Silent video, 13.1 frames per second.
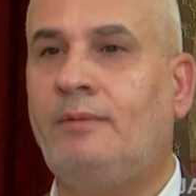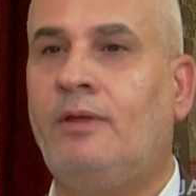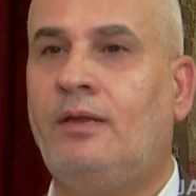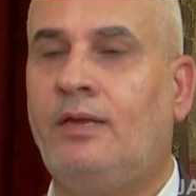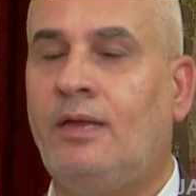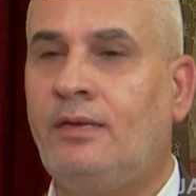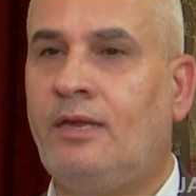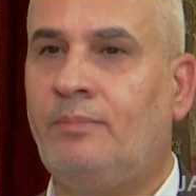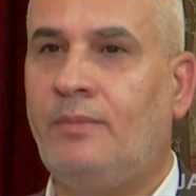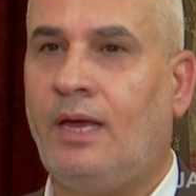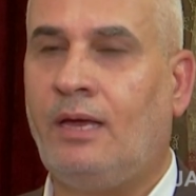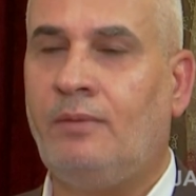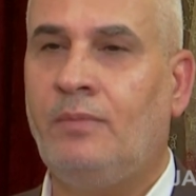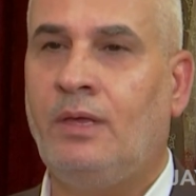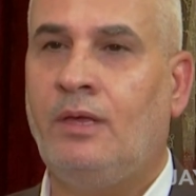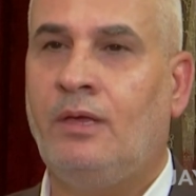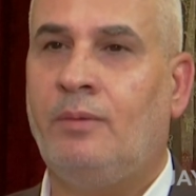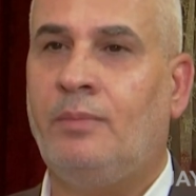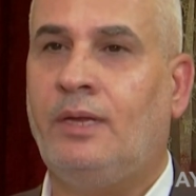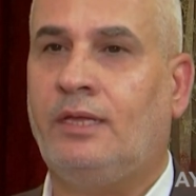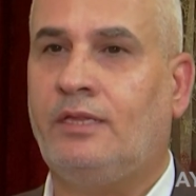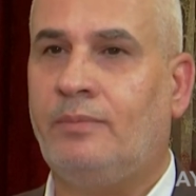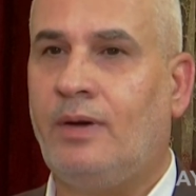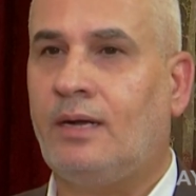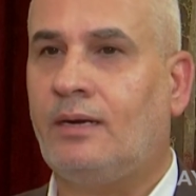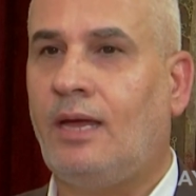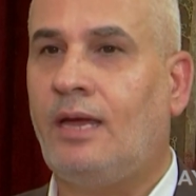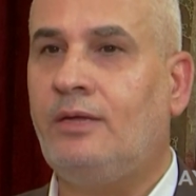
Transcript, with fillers: தாக்கல் செய்யப்பட்டு நிறைவேற்றப்பட்டால்